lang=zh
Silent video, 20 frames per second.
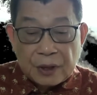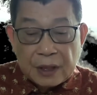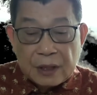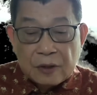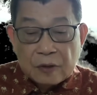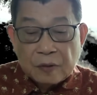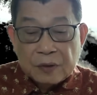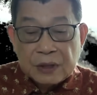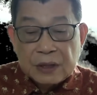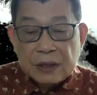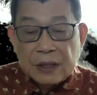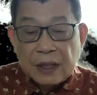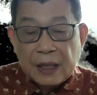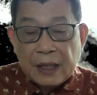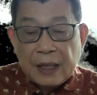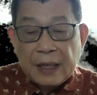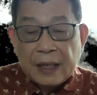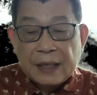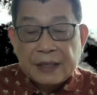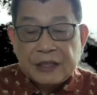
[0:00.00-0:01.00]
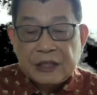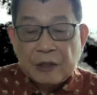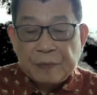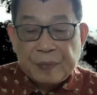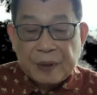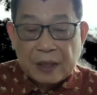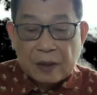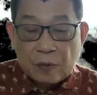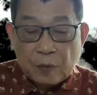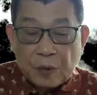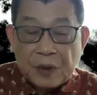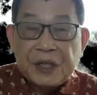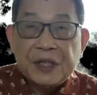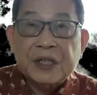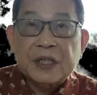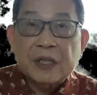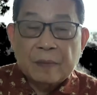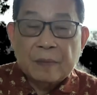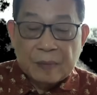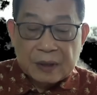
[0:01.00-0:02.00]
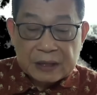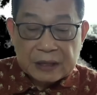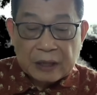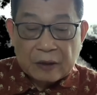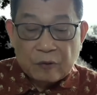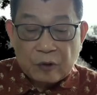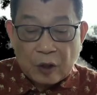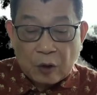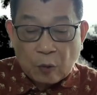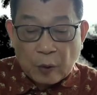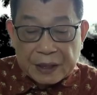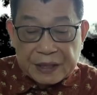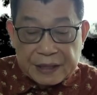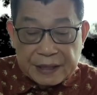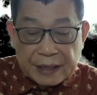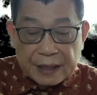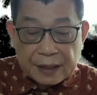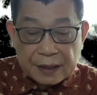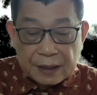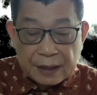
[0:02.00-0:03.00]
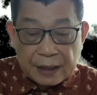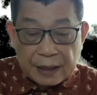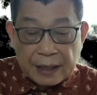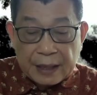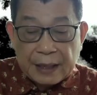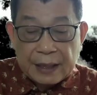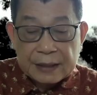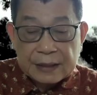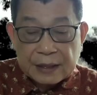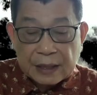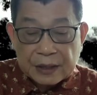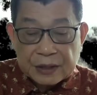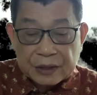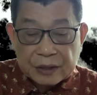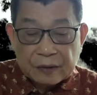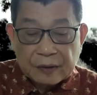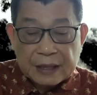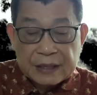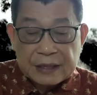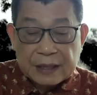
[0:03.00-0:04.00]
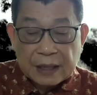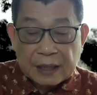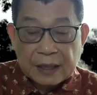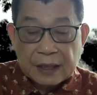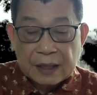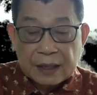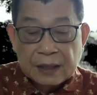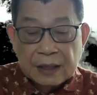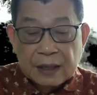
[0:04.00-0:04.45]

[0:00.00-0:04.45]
人工智能 AI 芯片为什么成为关键？哎，这个时候来讲呢，